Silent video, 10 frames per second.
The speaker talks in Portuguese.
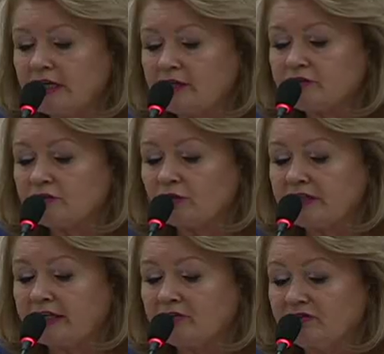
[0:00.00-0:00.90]
Agora,
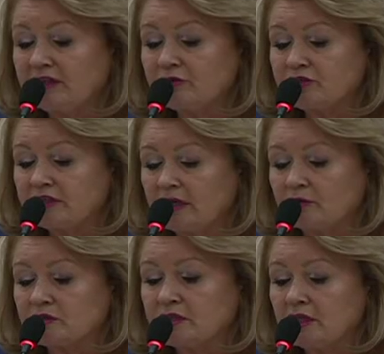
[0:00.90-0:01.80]
a lei será
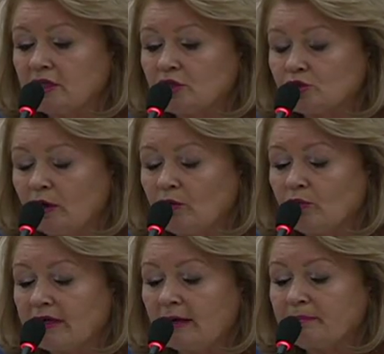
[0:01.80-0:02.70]
regulamentada pelo
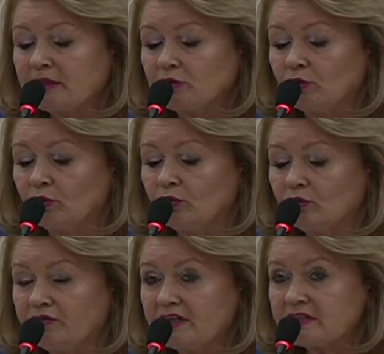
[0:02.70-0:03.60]
prefeito por
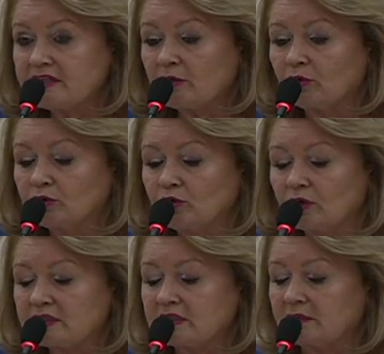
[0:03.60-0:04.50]
decreto em um prazo
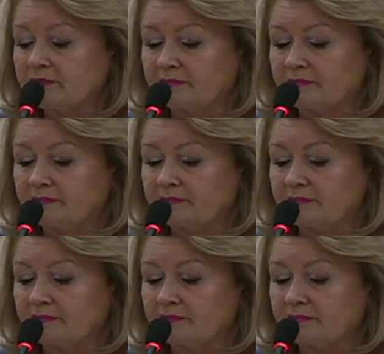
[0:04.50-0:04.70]
de 15